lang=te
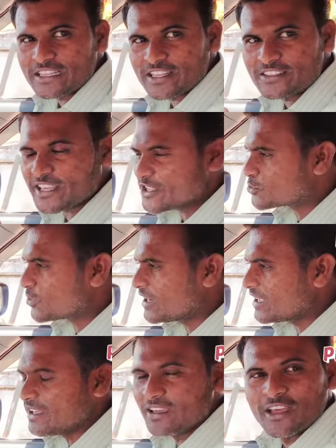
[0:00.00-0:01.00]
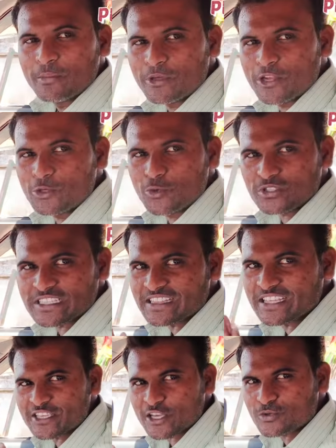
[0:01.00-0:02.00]
దీన్ని తీసుకొని మీరు యూజ్
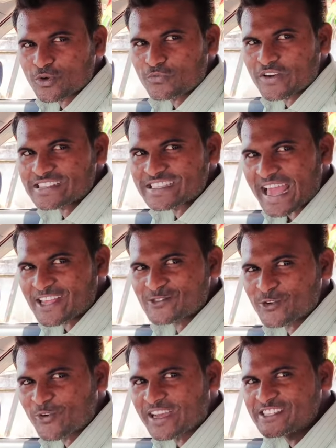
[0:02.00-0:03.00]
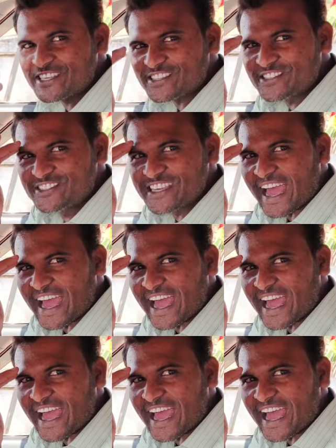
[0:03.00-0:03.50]
అయితే చేసుకోండి ఫ్రెండ్స్ థ్యాంక్స్ ఫర్ వాచింగ్